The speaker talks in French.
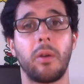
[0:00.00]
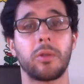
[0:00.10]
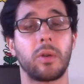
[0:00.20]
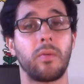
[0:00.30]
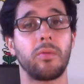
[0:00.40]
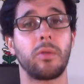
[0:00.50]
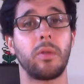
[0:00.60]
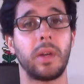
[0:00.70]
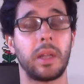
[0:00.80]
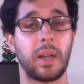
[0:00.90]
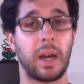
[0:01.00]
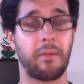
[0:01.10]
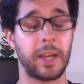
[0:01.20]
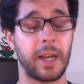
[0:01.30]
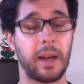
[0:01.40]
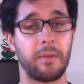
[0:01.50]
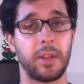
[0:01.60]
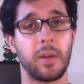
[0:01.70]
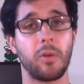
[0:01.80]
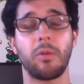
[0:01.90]
lorsque vous devez travailler la
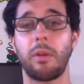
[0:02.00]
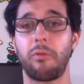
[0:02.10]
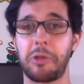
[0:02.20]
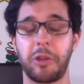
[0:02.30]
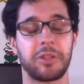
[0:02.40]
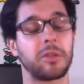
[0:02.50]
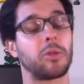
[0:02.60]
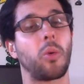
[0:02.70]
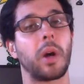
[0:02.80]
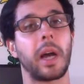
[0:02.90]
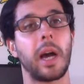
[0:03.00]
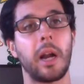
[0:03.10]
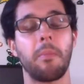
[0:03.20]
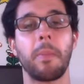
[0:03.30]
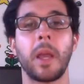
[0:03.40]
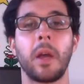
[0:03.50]
vidéo, à vous mettre dans un endroit calme,